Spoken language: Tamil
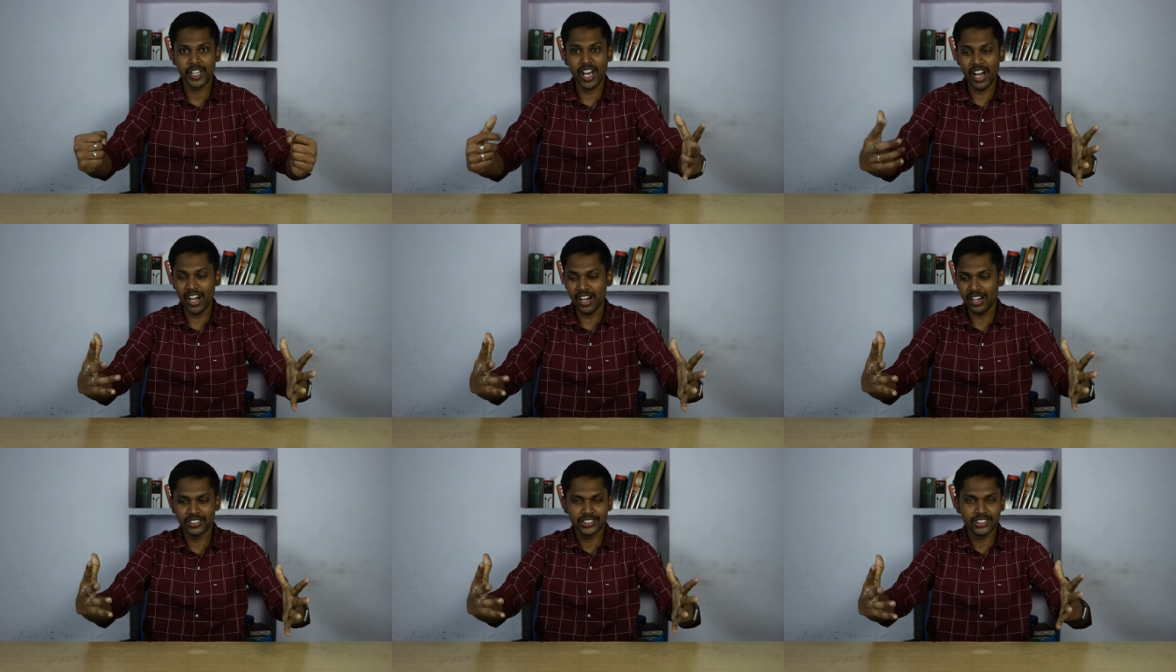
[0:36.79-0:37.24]

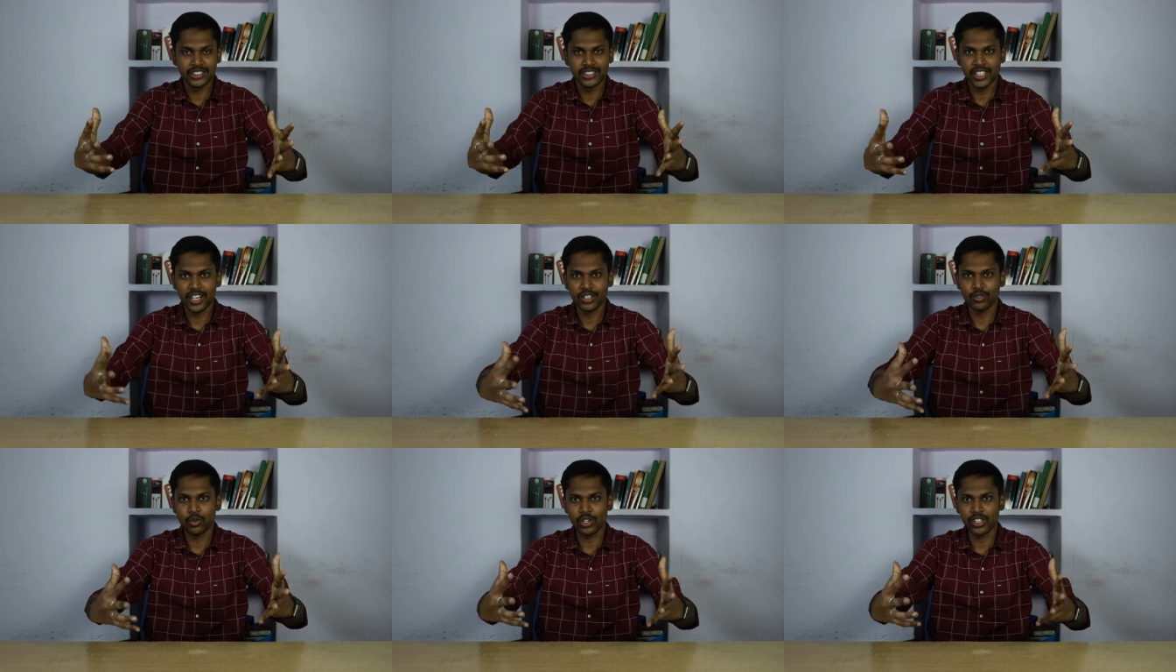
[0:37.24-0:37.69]
இதாக
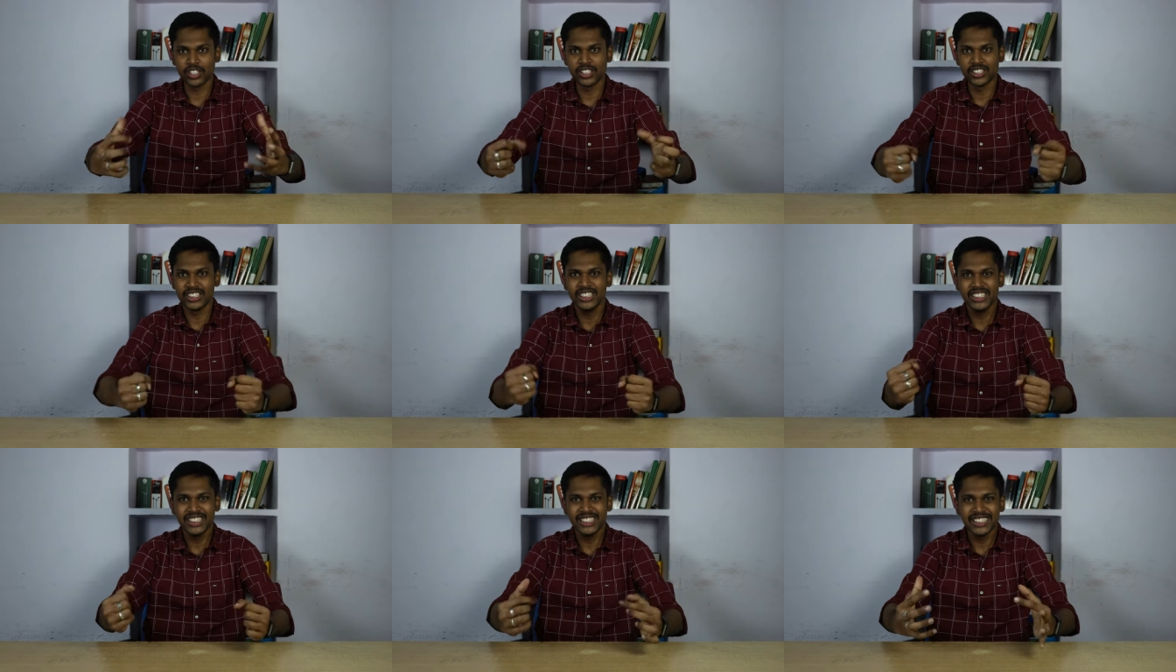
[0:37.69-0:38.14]
என்ன
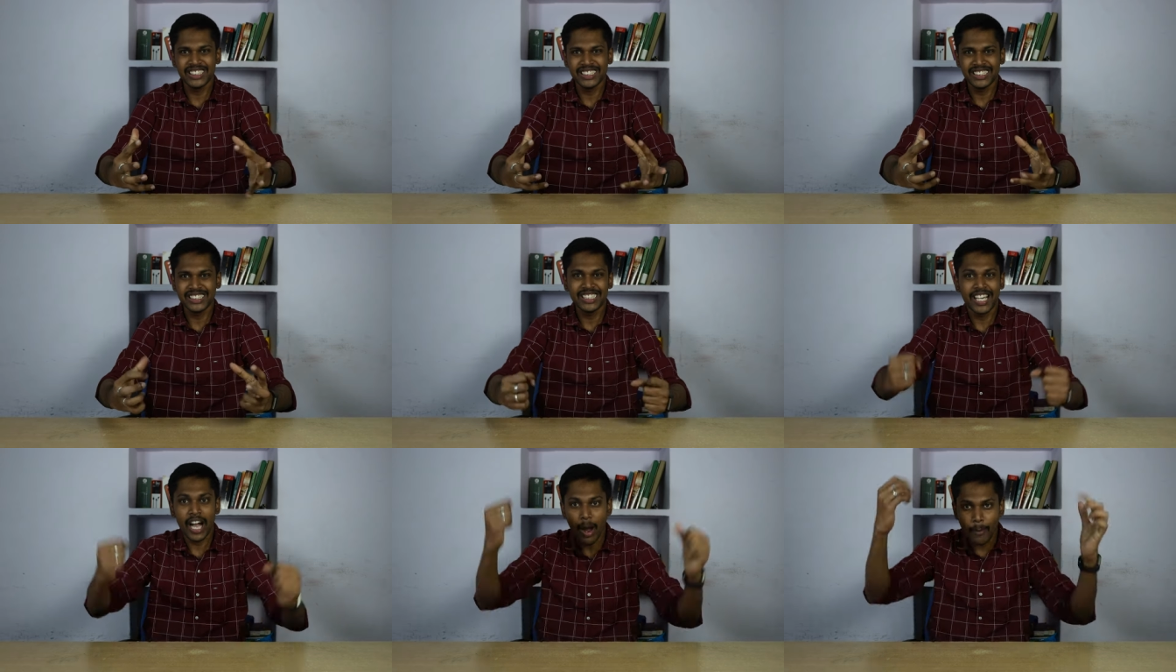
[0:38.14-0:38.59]
சொல்கிறது
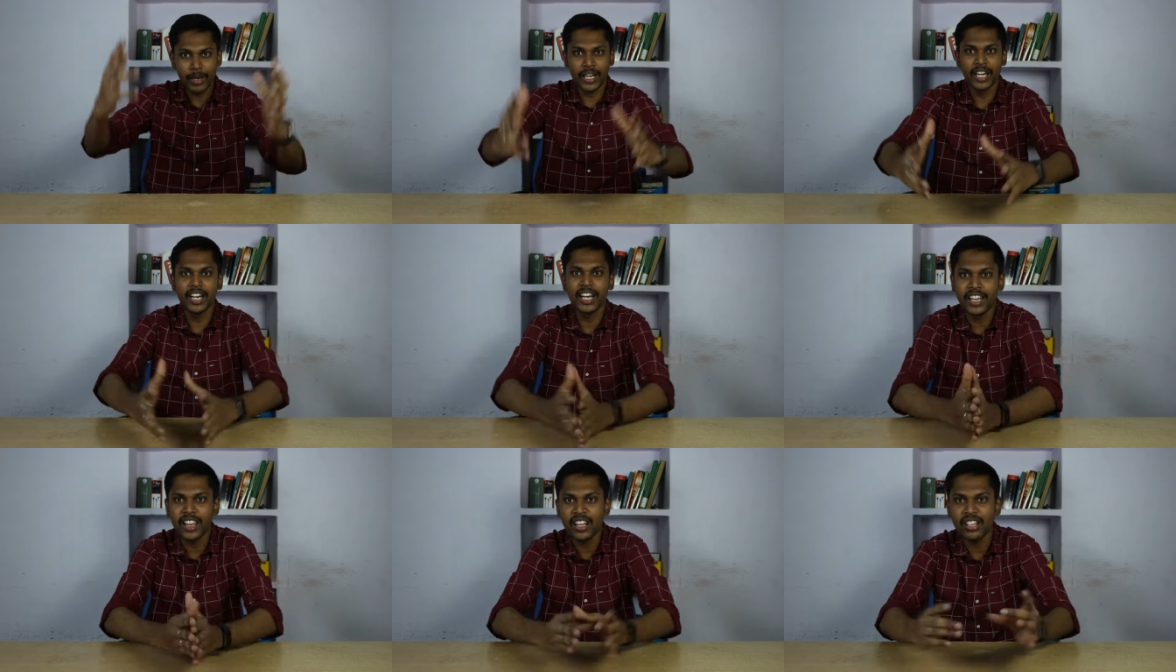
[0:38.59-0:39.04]

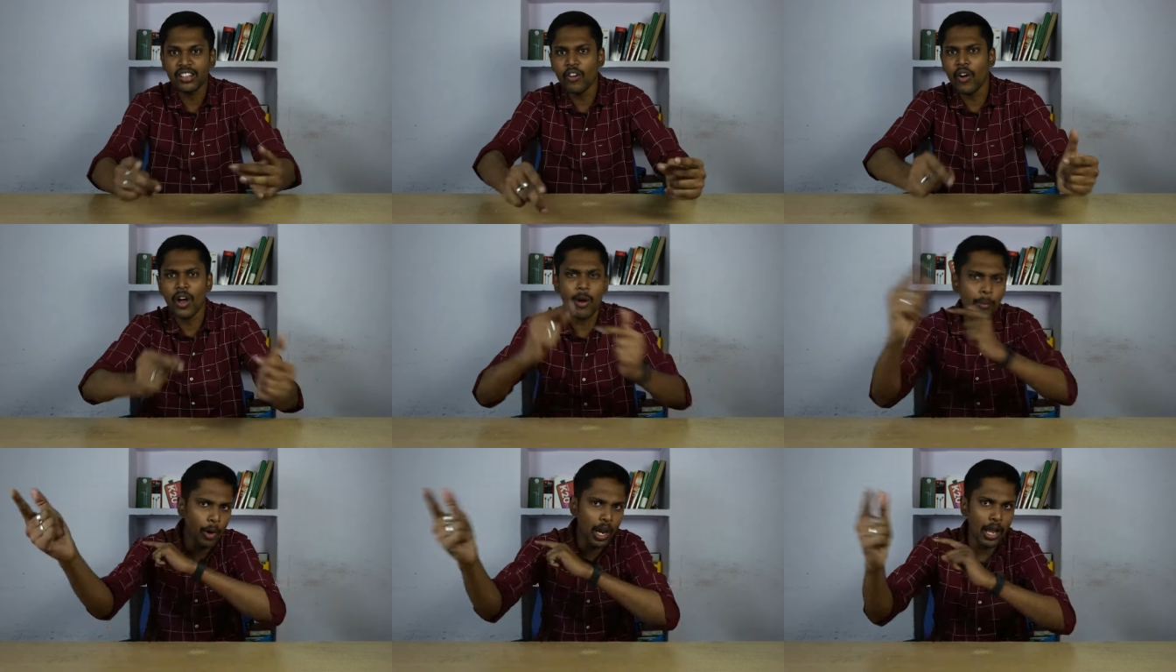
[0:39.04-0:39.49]
அப்படின்ட்டு இருக்குது
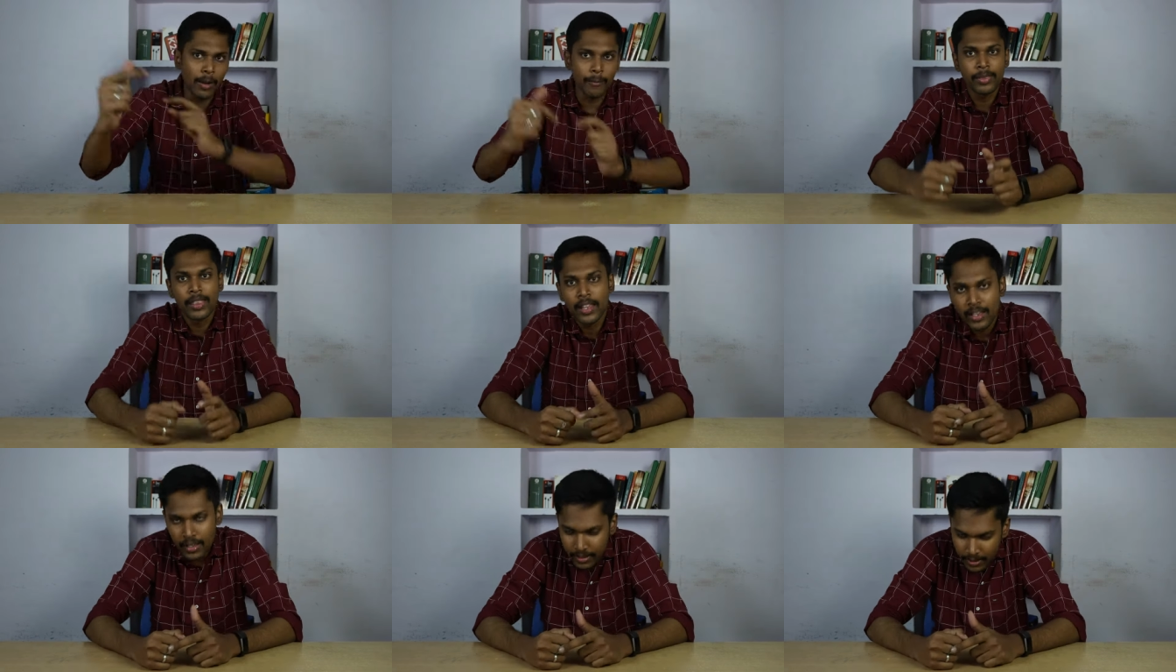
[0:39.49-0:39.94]
சரி வாங்க
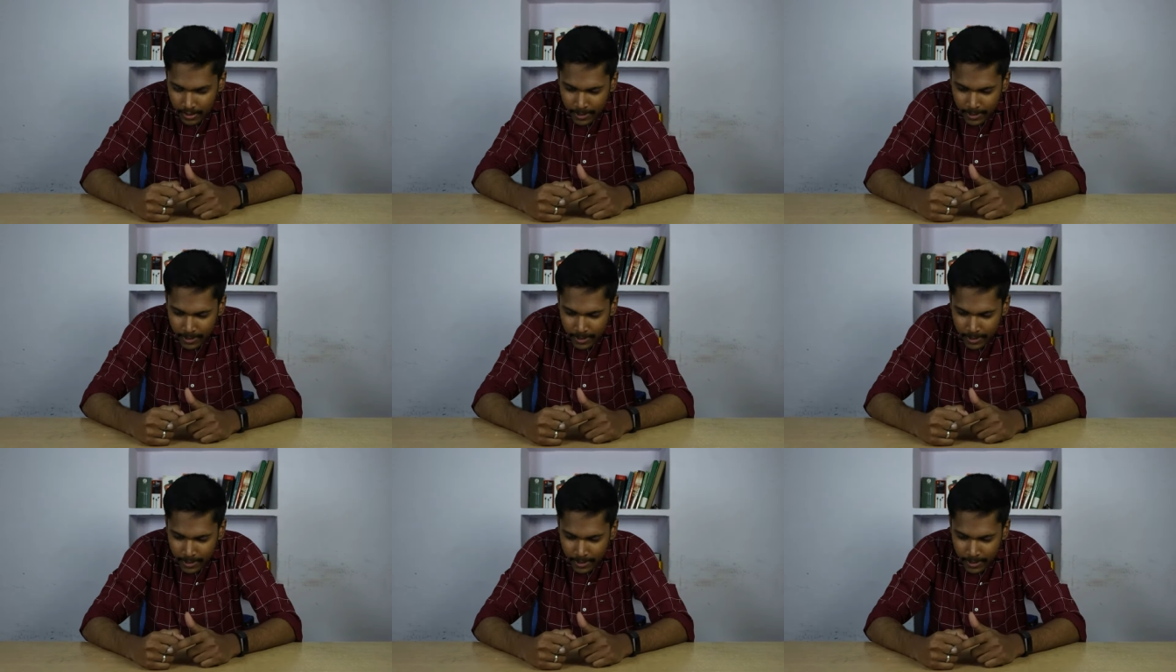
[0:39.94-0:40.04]
போகலாம்